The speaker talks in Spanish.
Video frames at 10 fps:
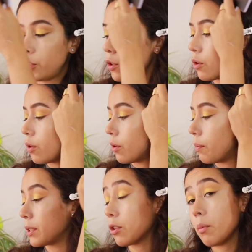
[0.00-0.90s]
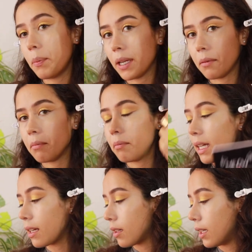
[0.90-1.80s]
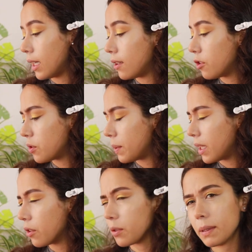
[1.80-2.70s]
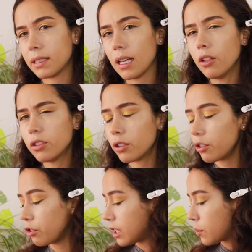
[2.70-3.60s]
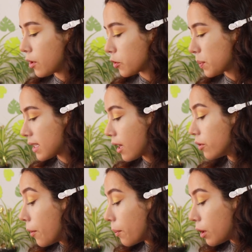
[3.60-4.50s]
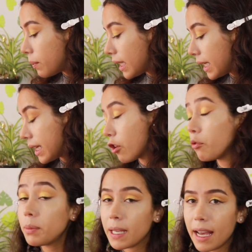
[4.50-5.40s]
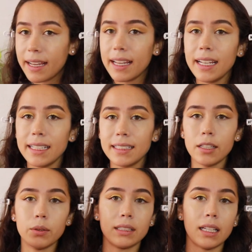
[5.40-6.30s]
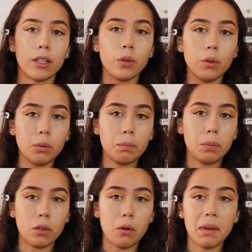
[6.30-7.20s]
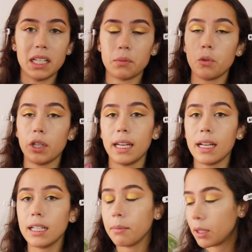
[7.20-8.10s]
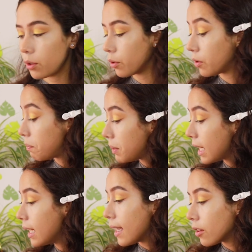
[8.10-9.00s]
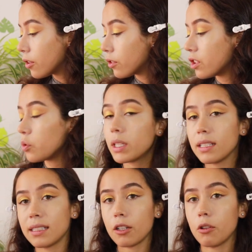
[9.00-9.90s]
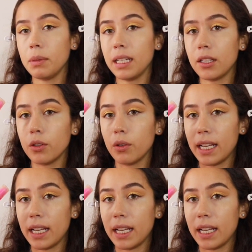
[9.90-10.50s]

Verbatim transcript: yo, pues como pueden ver en dos videos pasados, dos, tres videos pasados, volví de un viaje y sigo estando un poco más morena que mi tono de piel. Entonces voy a estar combinando